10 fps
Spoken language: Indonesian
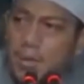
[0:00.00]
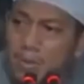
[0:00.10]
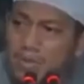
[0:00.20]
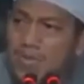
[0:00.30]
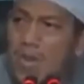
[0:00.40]

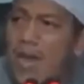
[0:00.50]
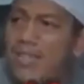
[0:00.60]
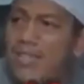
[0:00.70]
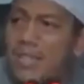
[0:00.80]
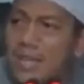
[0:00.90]
wa min
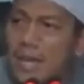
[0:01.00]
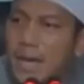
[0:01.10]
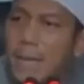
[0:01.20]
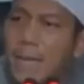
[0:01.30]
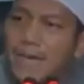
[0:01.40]

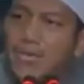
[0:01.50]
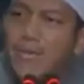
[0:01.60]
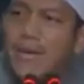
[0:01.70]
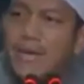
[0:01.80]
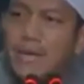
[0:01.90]
ta'atika ma
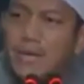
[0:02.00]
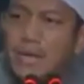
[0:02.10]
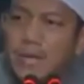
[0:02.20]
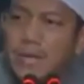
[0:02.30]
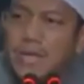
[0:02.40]
tuballighuna